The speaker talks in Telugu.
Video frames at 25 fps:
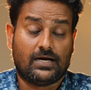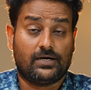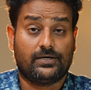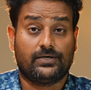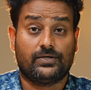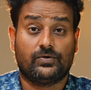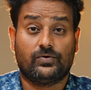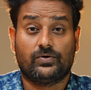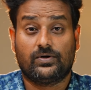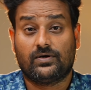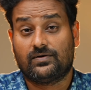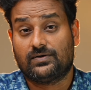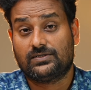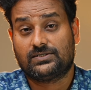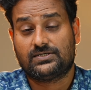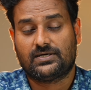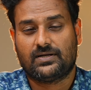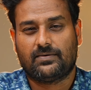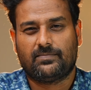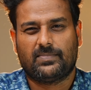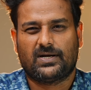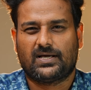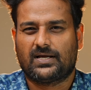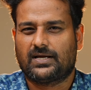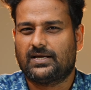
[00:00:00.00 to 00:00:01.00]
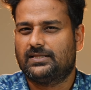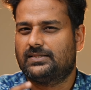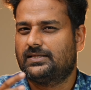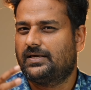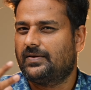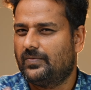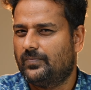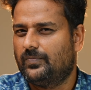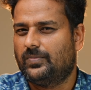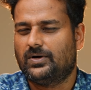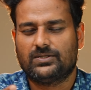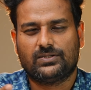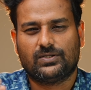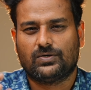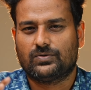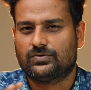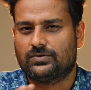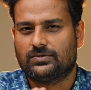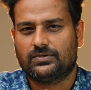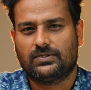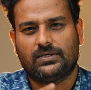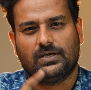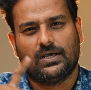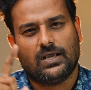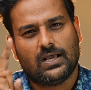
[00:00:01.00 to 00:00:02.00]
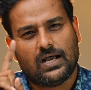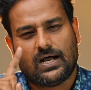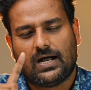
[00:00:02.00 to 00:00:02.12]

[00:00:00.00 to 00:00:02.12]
అలాంటివి కూడా వచ్చినా మనకైతే ఇబ్బంది అవుతుంది